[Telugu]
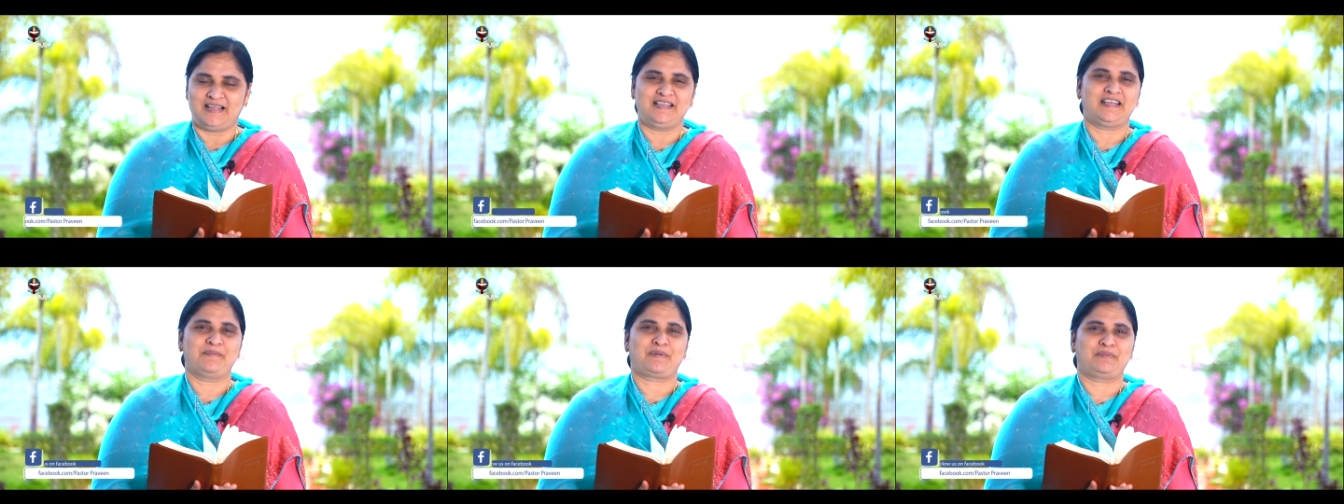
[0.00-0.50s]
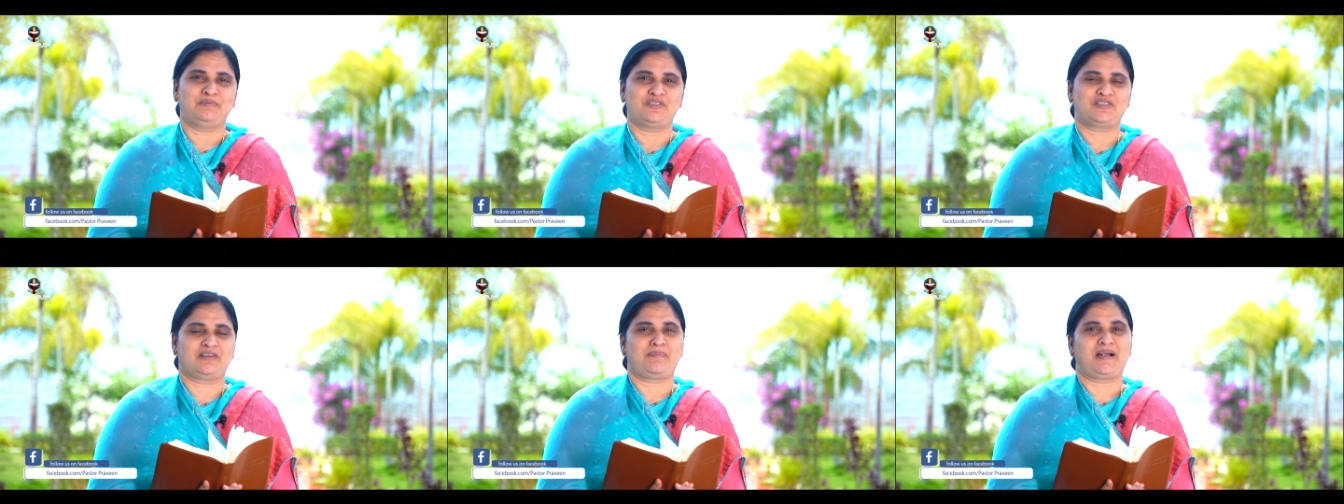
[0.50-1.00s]
అందుకే ప్రభు
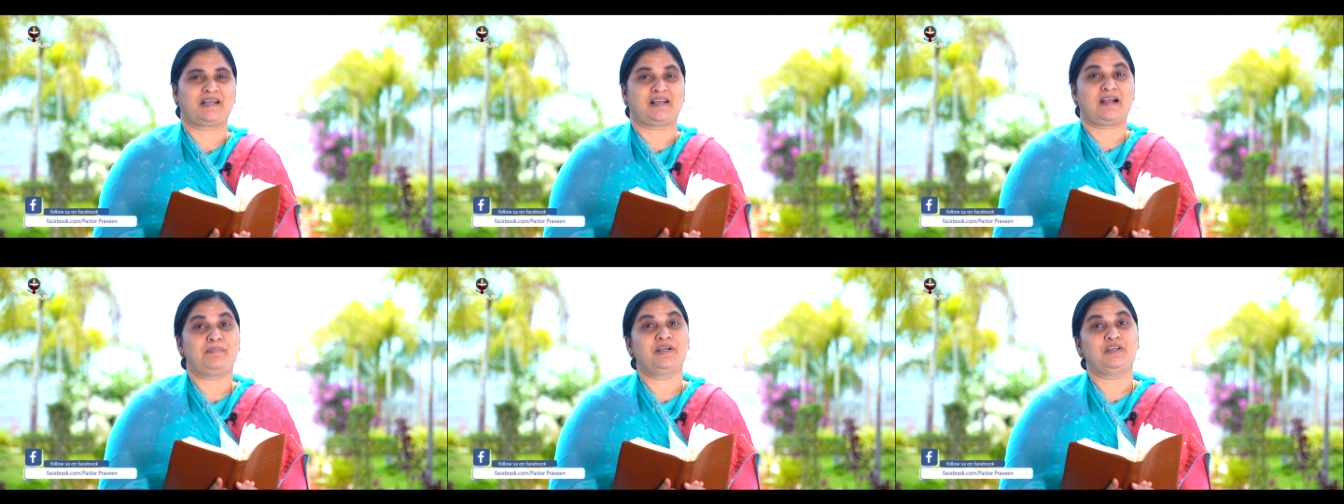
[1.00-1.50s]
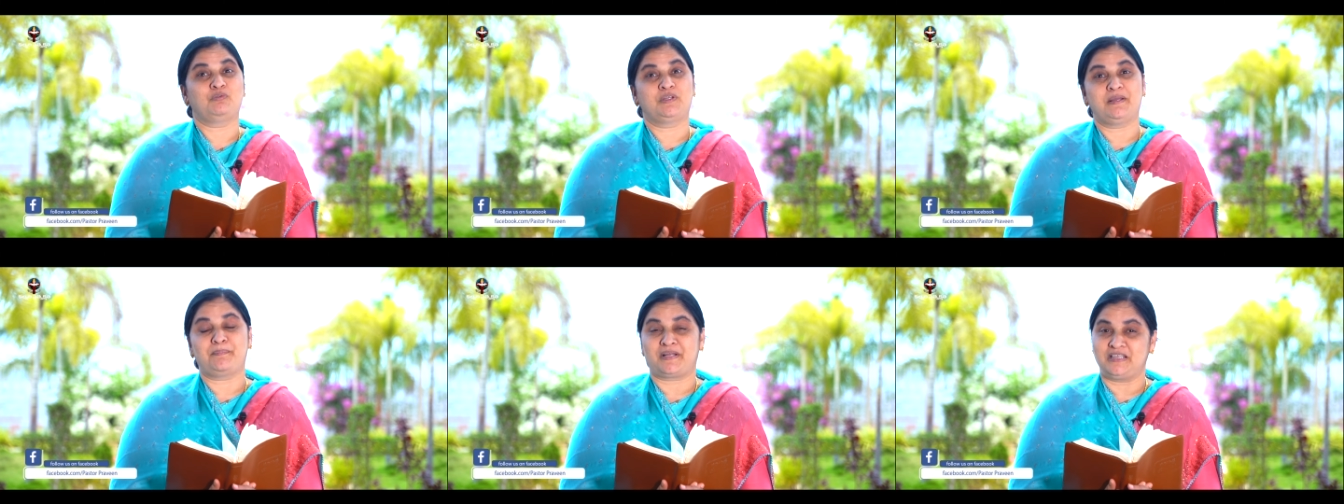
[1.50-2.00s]
మాట కాబట్టి
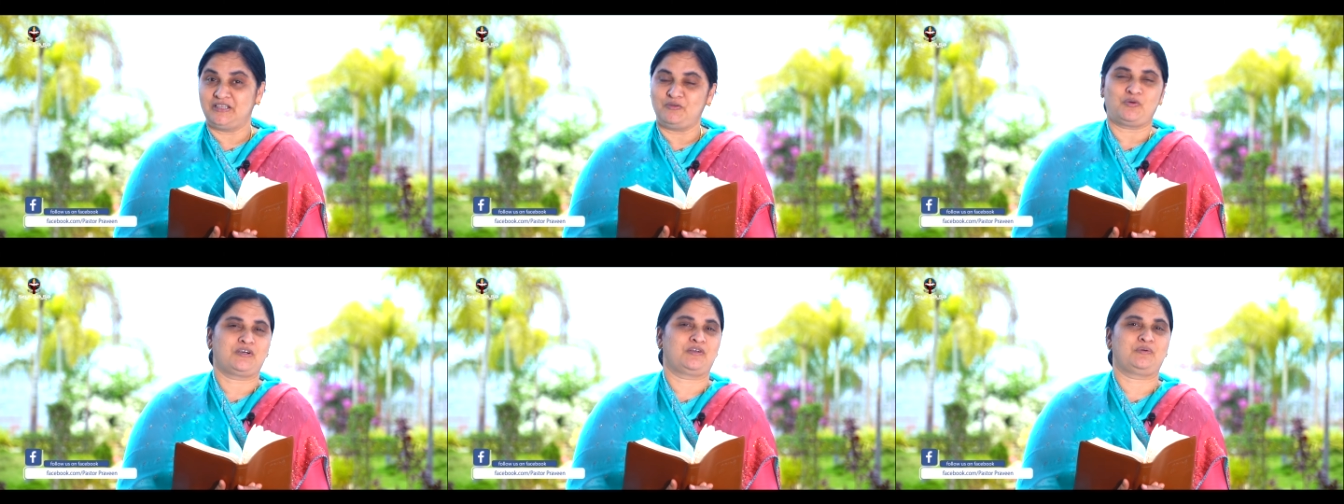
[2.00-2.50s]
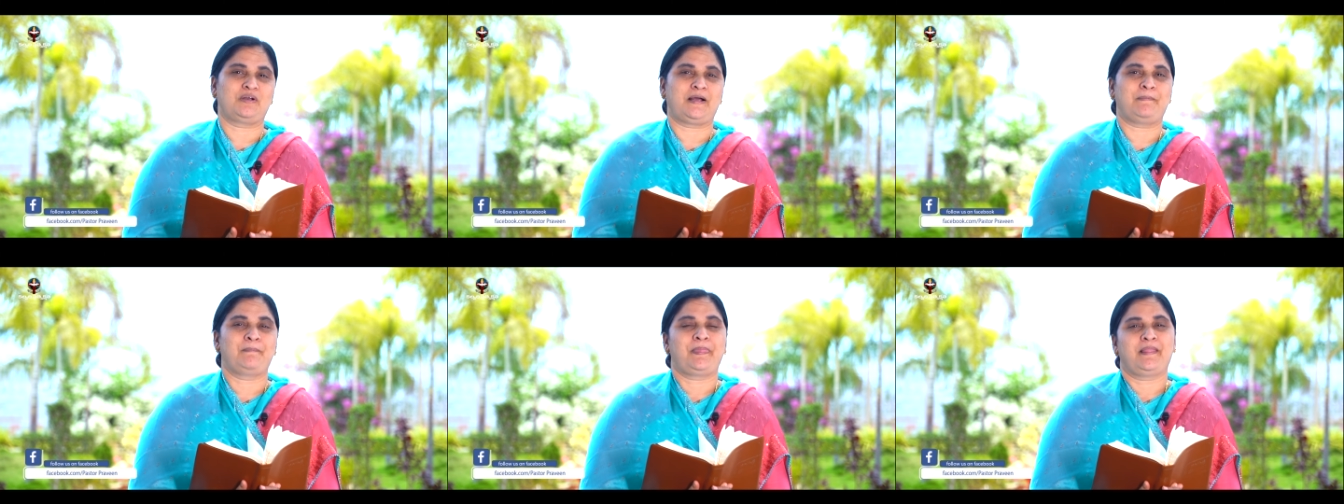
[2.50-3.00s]
ఉదయం ప్రతి ఒక్కరు కూడా